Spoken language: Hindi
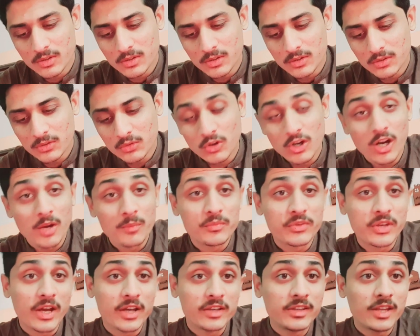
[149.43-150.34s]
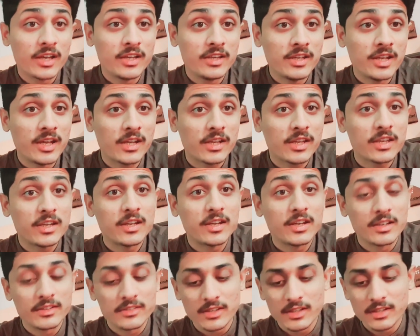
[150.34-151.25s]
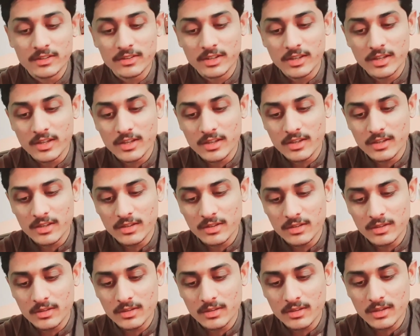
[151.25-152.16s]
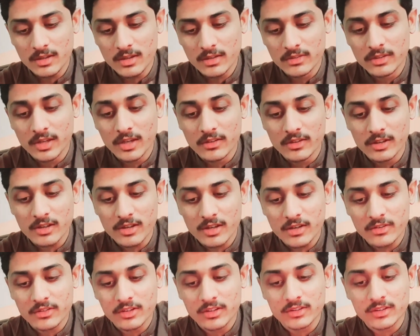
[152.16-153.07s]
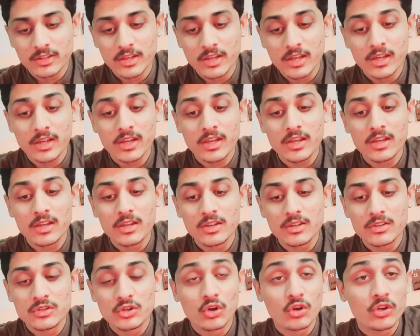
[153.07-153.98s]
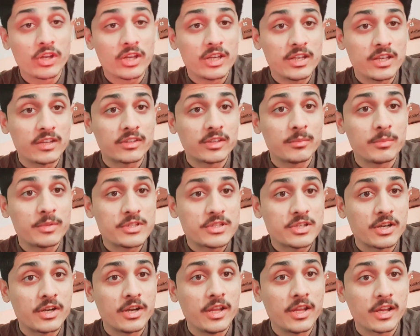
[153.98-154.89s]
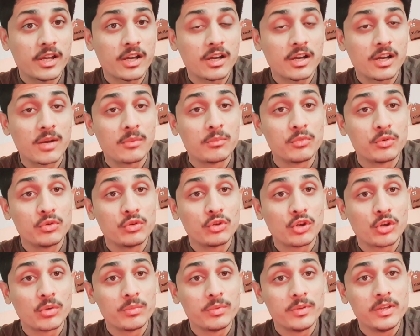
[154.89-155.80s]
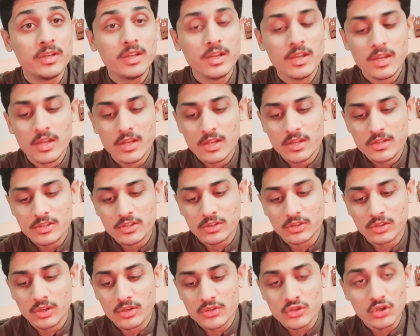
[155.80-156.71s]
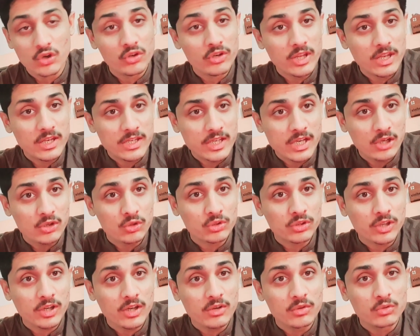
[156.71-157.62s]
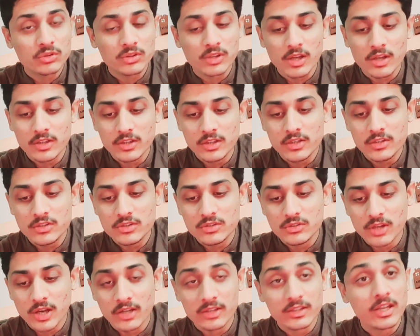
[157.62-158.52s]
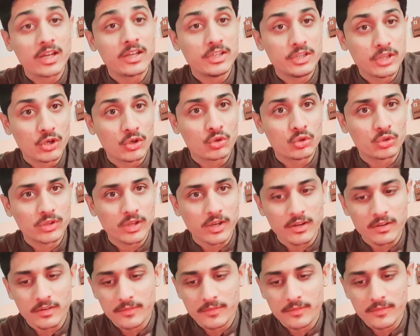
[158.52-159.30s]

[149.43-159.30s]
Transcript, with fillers: तो आप जाहिदा हिना की गज़ल से अंदाज़ा कर सकते हैं कि जॉन एलिया से बिछड़ने का गम उनको भी जितना जॉन एलिया को था उतना ही जाहिदा हिना को था